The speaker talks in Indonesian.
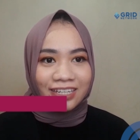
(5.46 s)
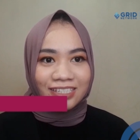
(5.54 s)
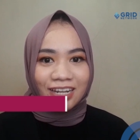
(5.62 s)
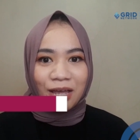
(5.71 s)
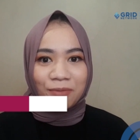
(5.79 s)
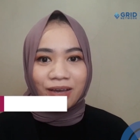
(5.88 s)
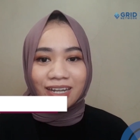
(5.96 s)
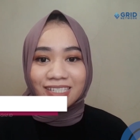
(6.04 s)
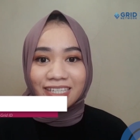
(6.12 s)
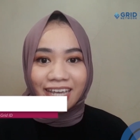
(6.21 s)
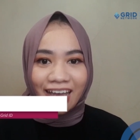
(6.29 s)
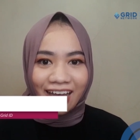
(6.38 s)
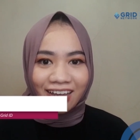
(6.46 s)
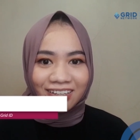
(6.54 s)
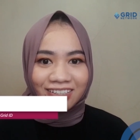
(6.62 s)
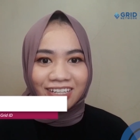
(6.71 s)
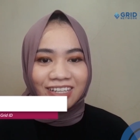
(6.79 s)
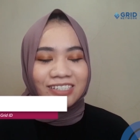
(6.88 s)
selamat
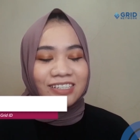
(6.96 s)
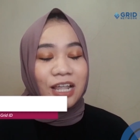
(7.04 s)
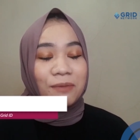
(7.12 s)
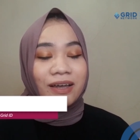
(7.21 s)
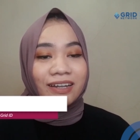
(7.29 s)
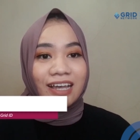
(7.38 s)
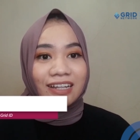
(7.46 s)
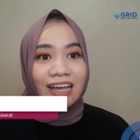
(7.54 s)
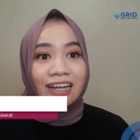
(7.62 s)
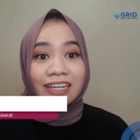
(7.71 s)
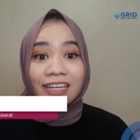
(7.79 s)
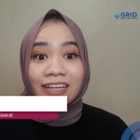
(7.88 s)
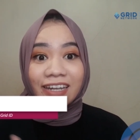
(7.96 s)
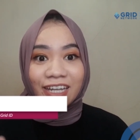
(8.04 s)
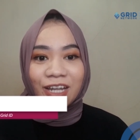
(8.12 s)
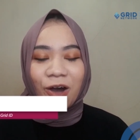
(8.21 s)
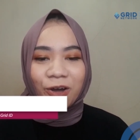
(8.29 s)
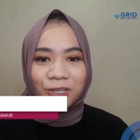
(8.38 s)
siang. Selamat datang di
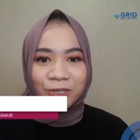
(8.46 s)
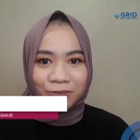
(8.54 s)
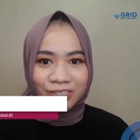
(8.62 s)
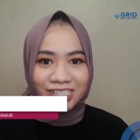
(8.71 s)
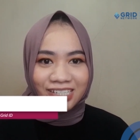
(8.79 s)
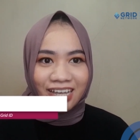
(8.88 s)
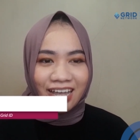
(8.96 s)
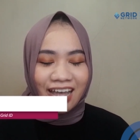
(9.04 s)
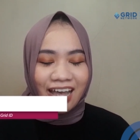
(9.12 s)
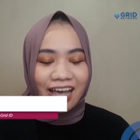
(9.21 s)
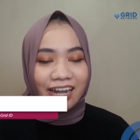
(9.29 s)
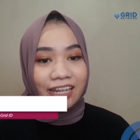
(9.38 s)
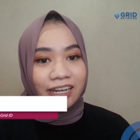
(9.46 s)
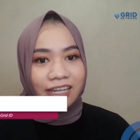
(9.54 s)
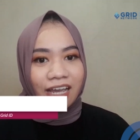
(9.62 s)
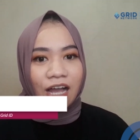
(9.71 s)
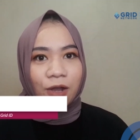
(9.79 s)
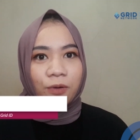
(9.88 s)
Grid Hot News. Hari
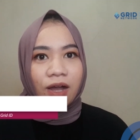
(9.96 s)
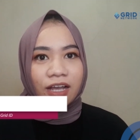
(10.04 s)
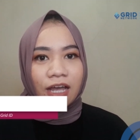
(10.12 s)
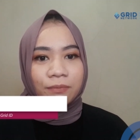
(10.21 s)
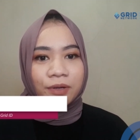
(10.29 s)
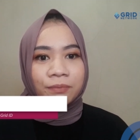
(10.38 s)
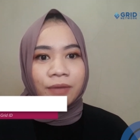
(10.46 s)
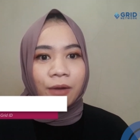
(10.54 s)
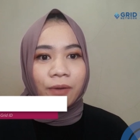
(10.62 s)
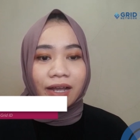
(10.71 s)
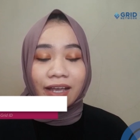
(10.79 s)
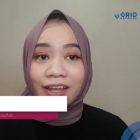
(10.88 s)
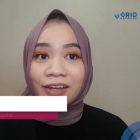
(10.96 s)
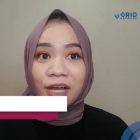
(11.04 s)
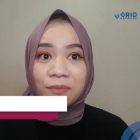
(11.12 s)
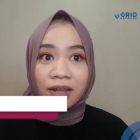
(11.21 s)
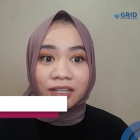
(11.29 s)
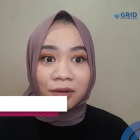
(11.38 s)
ini aku akan membawakan
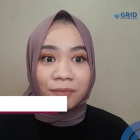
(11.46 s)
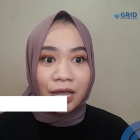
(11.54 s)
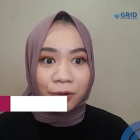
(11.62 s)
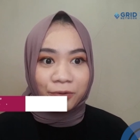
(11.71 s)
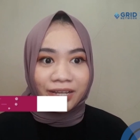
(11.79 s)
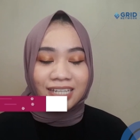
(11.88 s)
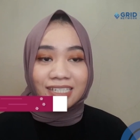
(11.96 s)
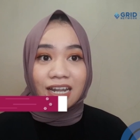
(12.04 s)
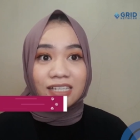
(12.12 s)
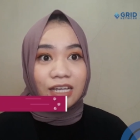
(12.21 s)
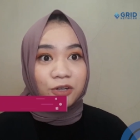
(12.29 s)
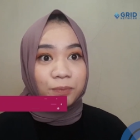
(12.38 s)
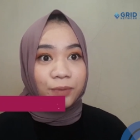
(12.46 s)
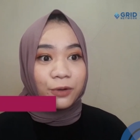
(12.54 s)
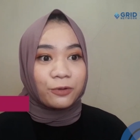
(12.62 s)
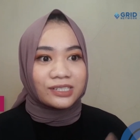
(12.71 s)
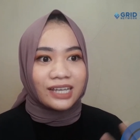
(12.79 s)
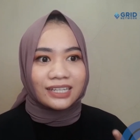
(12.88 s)
kabar terbaru dari salah satu
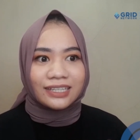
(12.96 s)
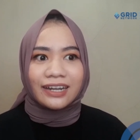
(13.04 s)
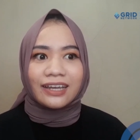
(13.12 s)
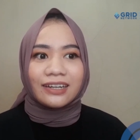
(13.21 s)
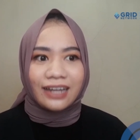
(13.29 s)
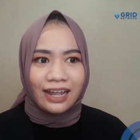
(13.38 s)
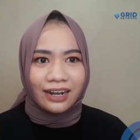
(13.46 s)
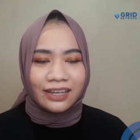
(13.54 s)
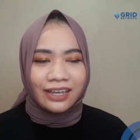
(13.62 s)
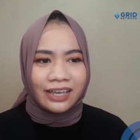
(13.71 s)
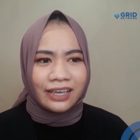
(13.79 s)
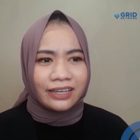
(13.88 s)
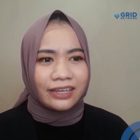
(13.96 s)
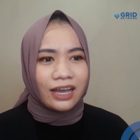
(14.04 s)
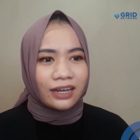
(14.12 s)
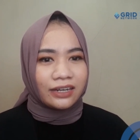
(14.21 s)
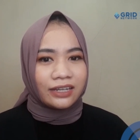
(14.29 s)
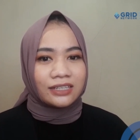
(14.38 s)
pengusaha terkenal,
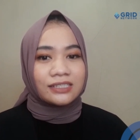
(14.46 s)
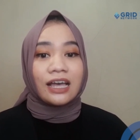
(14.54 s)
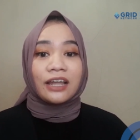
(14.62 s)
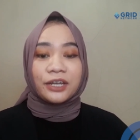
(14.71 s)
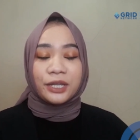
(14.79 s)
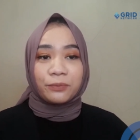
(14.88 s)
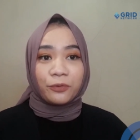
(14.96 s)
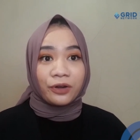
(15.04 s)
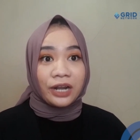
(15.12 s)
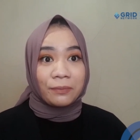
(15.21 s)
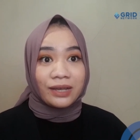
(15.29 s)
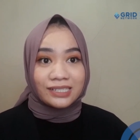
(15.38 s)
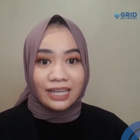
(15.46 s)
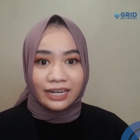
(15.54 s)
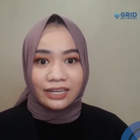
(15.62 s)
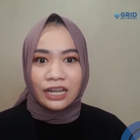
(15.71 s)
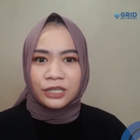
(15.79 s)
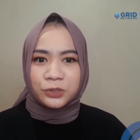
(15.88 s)
yakni Sandi
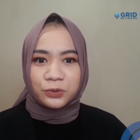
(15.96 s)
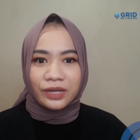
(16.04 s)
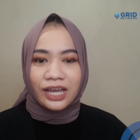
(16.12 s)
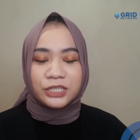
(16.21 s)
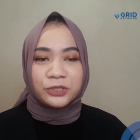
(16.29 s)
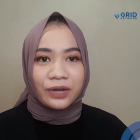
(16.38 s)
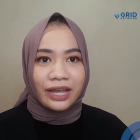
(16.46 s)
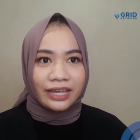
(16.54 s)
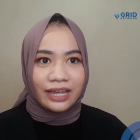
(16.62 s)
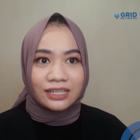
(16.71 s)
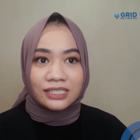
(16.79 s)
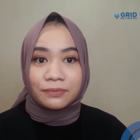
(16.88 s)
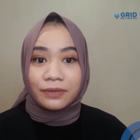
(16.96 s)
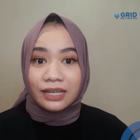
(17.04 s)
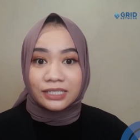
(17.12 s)
Purnamasari dan juga Juragan 99